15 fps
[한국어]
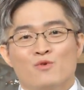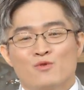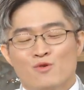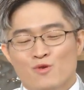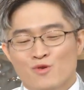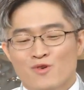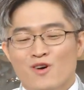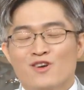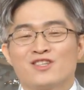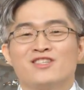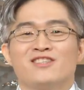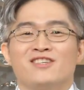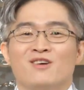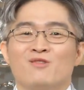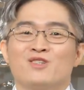보통
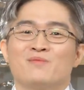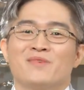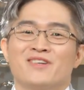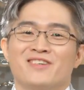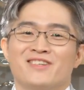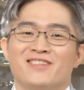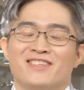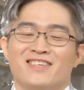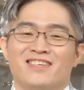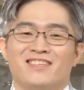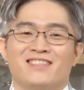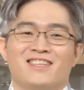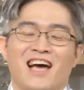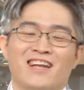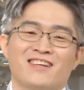어르신들이 오시면은 이,
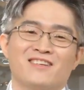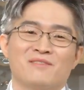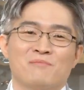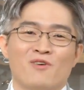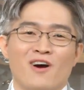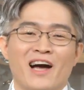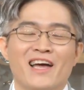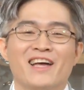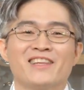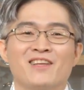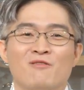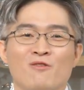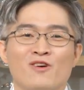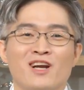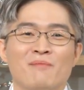나는 뭐
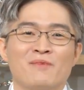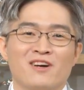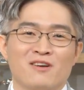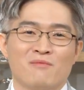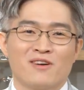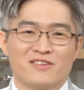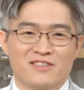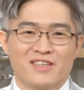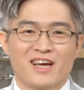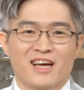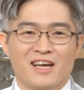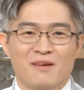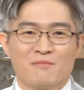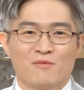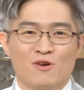하얀색 고혈압 약을
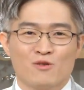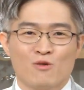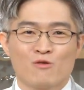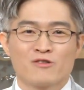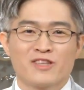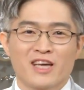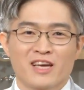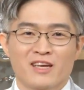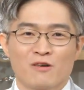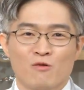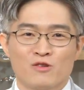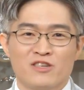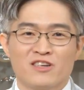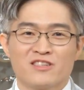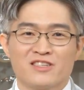먹는다, 뭐 녹색
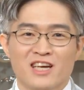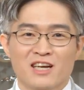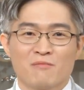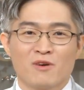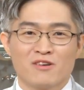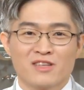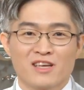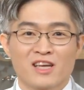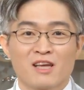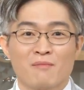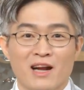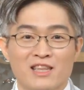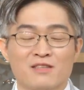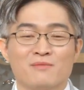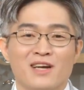고지혈증 약을 먹는다 이렇게
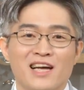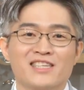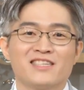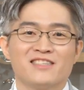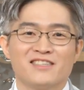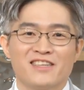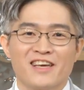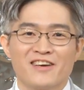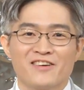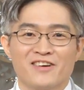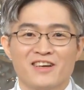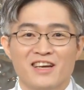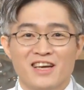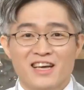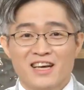말씀을 하시는데요.
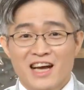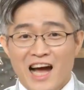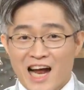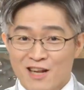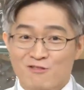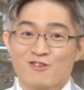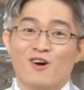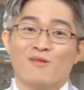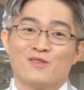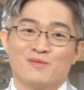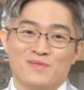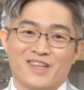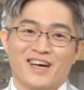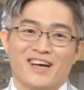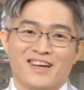알 수가
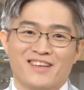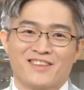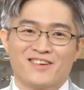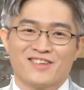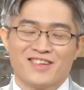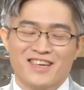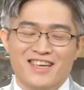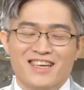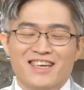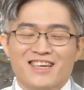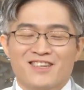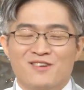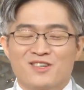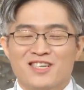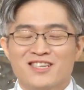없습니다. 그래서
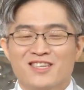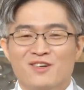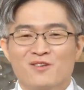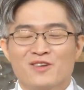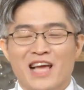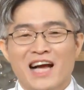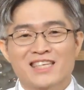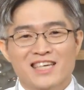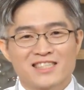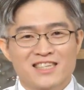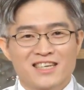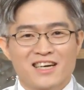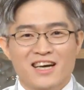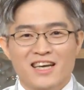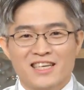그리고 실제로 약
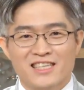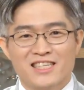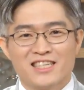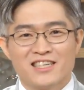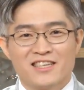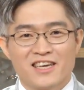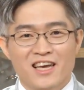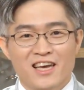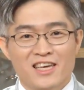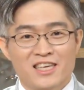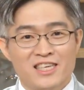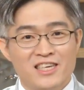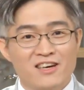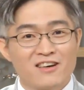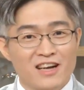자체가 인지 기능에
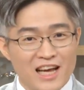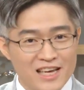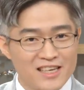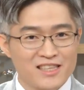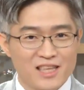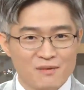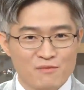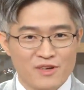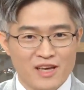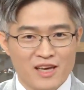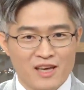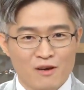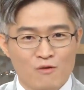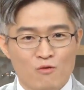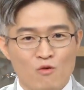기여를 하기
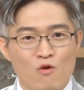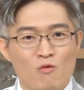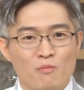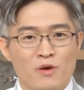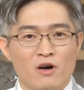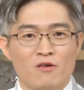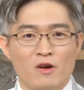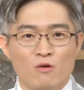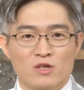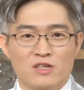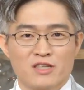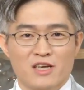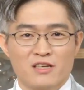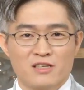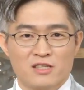때문에 꼭 병원에 오실
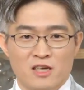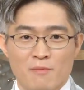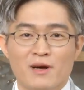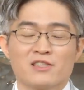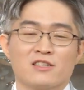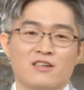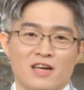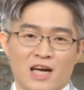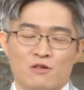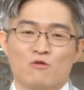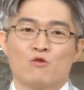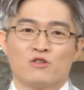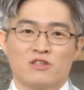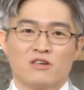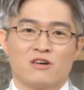때는 처방전을
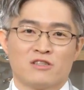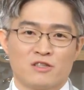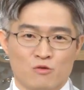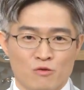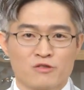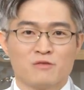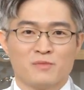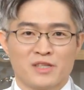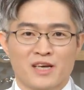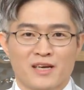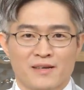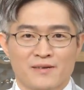가지고 오시는 것이 좋습니다.